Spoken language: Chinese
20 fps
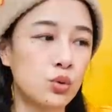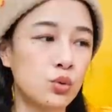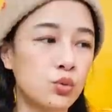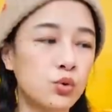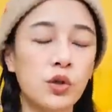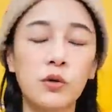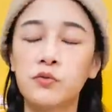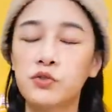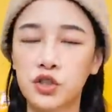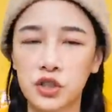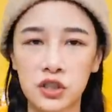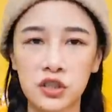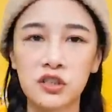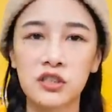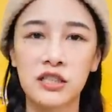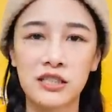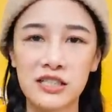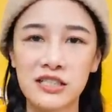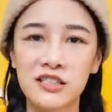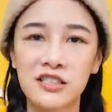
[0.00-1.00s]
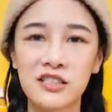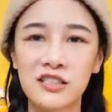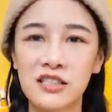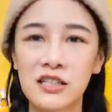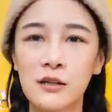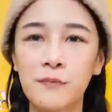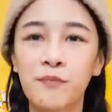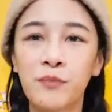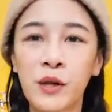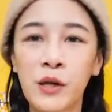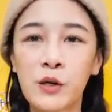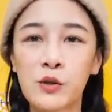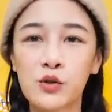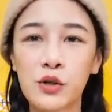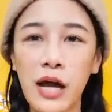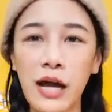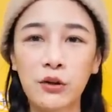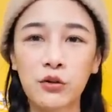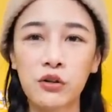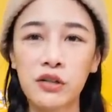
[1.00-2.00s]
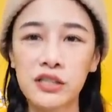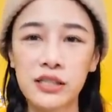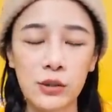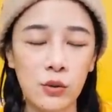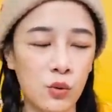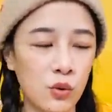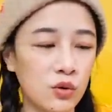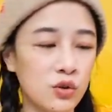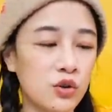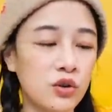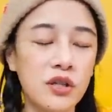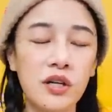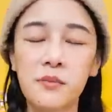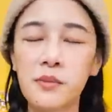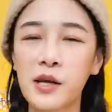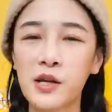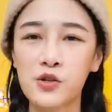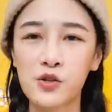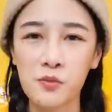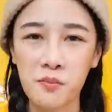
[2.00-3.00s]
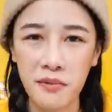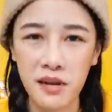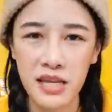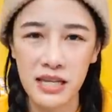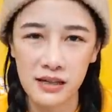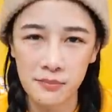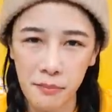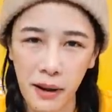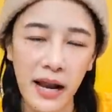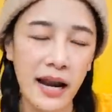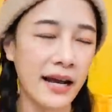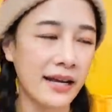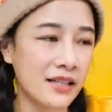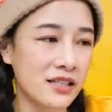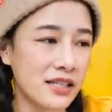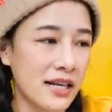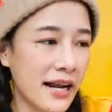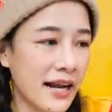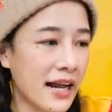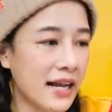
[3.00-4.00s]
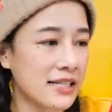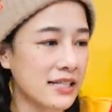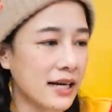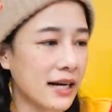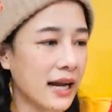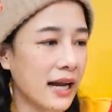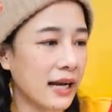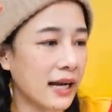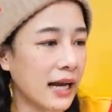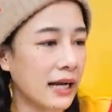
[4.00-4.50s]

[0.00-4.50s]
注重吃这件事情，所以他推荐我，我就特别就也买来一起来开箱看